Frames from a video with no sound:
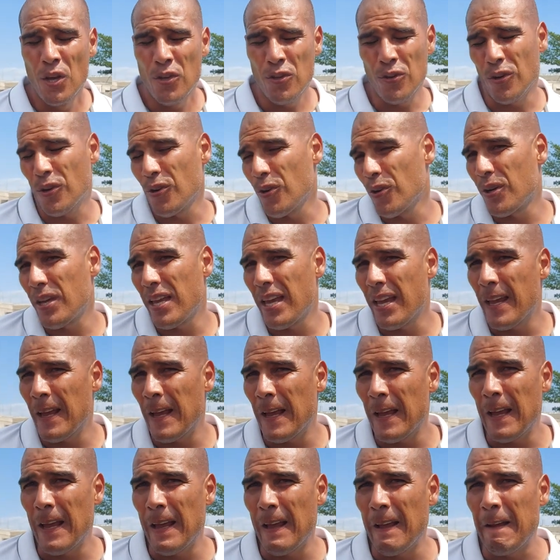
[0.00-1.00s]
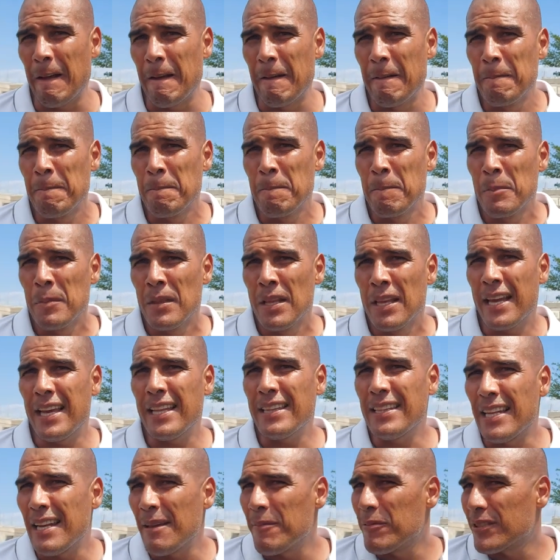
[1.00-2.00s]
Yo creo que
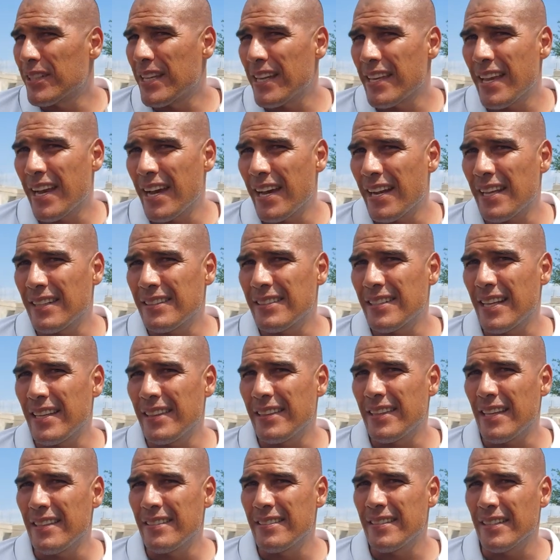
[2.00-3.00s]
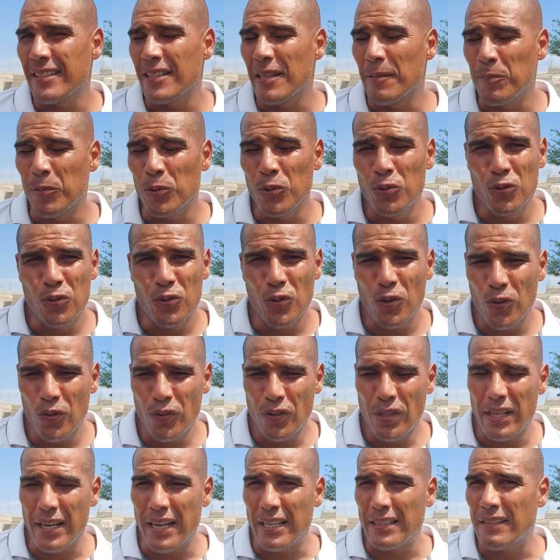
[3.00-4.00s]
que tenemos que llegar a 37
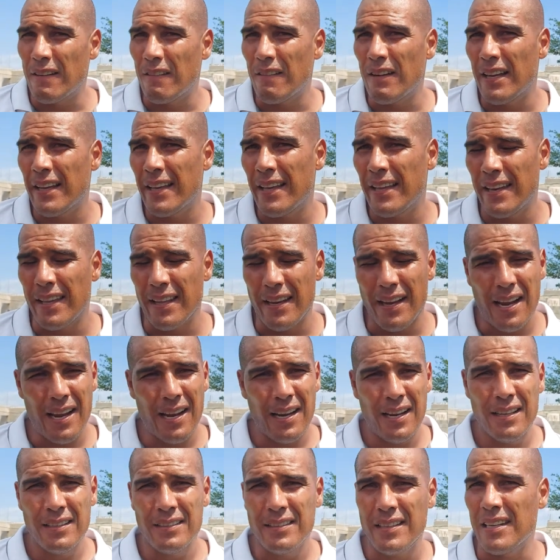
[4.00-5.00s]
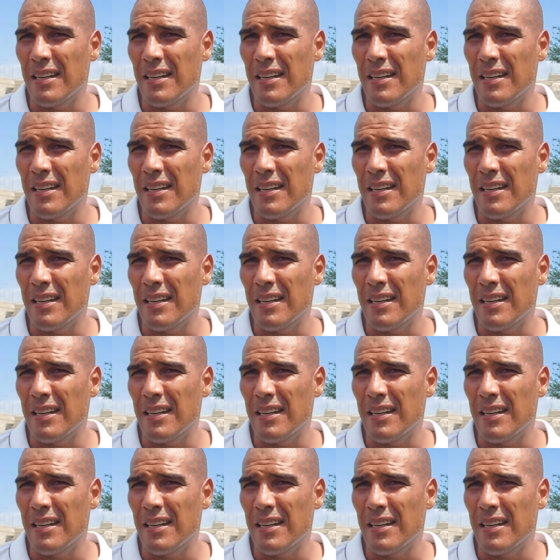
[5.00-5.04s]
puntos en la tabla general,